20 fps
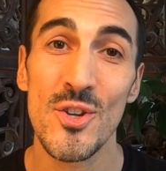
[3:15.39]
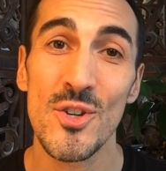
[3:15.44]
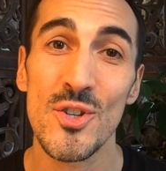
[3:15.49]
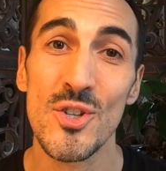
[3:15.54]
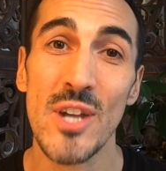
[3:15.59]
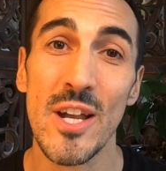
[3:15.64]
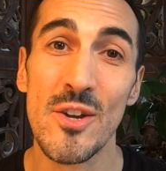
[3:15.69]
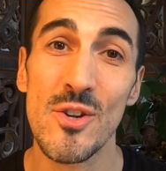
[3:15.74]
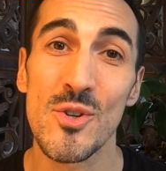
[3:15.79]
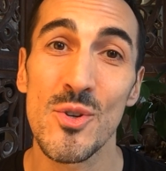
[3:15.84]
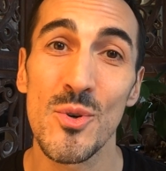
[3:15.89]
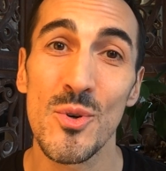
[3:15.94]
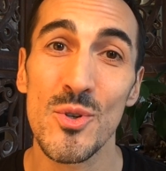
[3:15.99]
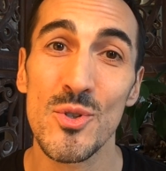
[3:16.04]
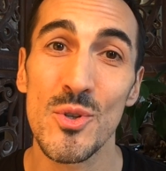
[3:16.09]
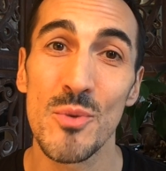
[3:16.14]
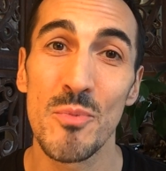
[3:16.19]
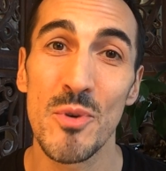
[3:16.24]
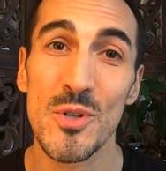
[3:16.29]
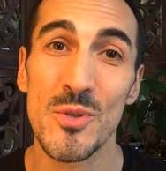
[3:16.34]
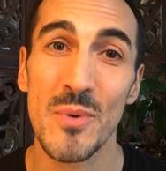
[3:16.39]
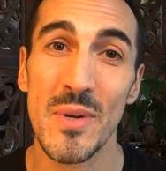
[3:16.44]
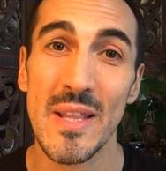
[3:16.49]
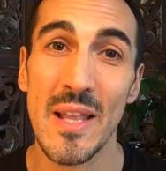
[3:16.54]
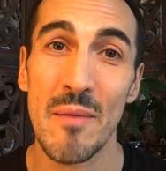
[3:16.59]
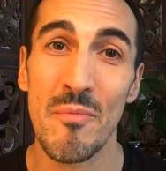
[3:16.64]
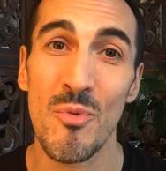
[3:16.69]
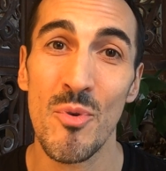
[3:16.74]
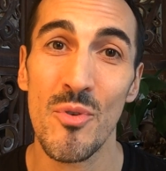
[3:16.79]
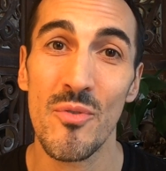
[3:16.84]
chaque jour, ce
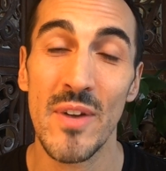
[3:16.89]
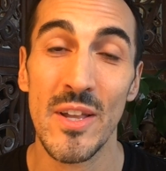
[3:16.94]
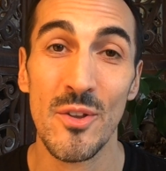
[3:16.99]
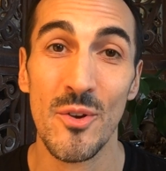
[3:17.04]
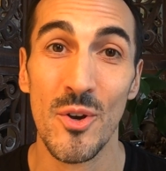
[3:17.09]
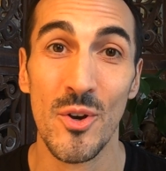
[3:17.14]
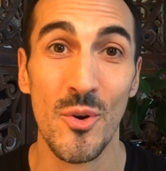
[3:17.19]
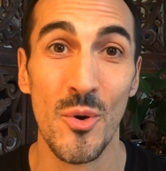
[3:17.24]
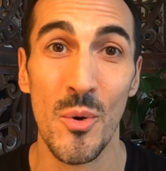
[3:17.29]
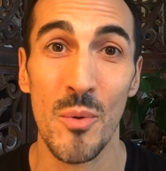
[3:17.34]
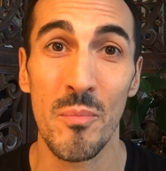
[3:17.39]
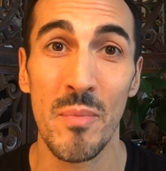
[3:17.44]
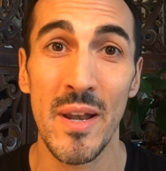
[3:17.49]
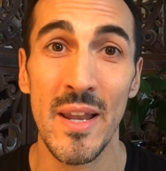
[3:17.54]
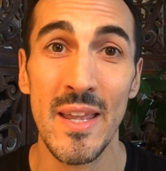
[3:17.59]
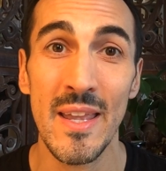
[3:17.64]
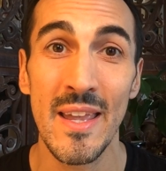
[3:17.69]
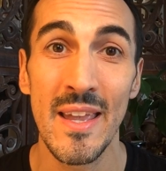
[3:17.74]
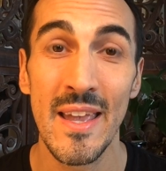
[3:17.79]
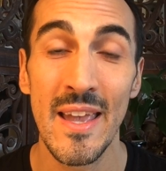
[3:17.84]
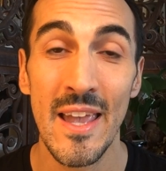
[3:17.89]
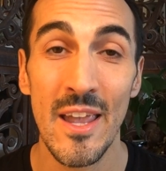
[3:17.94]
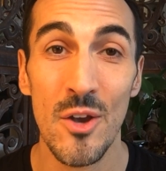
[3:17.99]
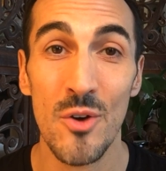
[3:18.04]
besoin d'amour va être comblé